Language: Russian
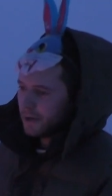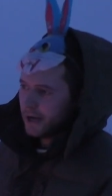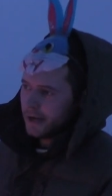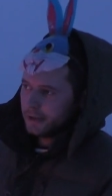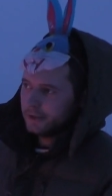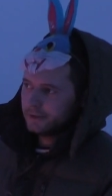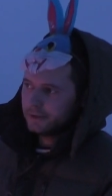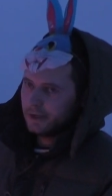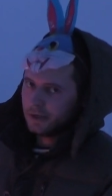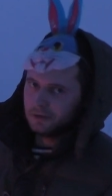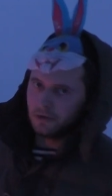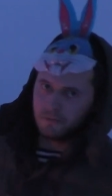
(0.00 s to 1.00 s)
проекты с
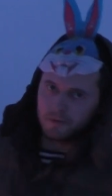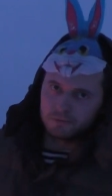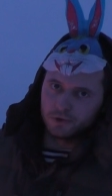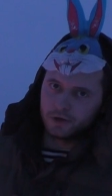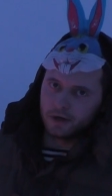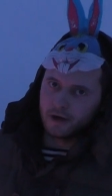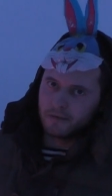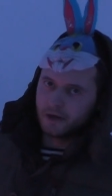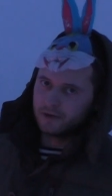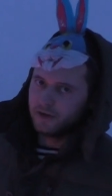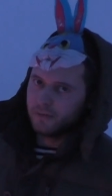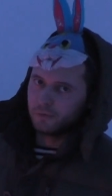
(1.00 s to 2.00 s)
некоторыми блогерами,
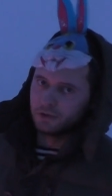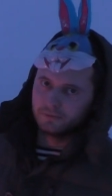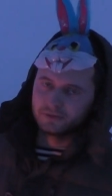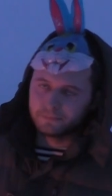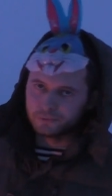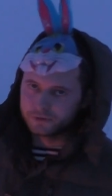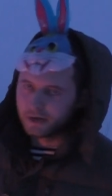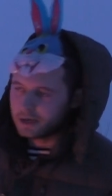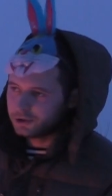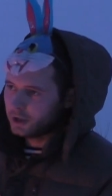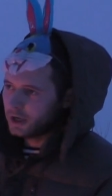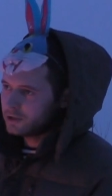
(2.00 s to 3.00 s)
где будем запускать
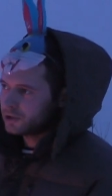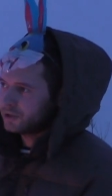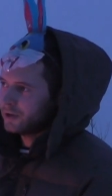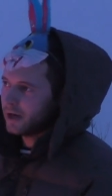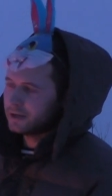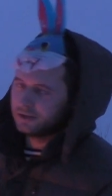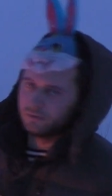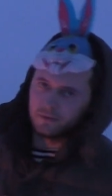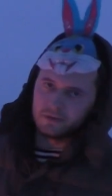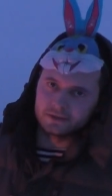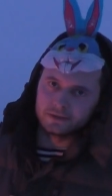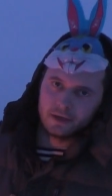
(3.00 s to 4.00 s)
челлендж с
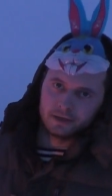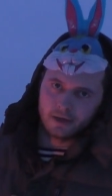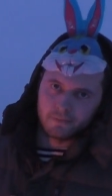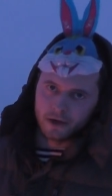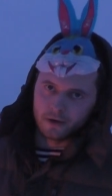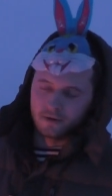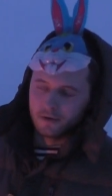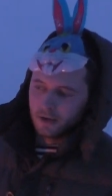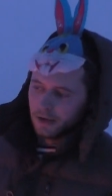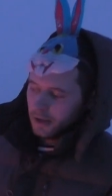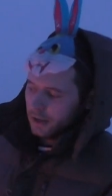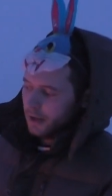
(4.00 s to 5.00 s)
реактивными санками.
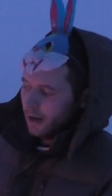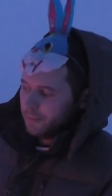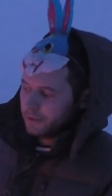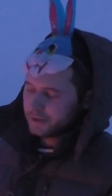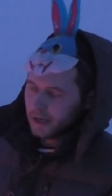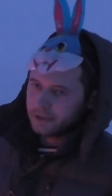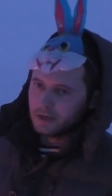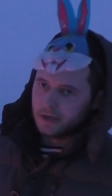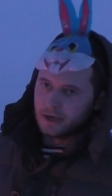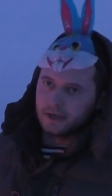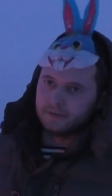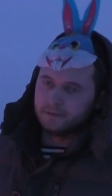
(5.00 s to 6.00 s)
И
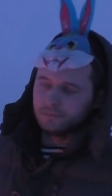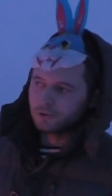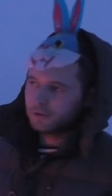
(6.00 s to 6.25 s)
обязательно хотим,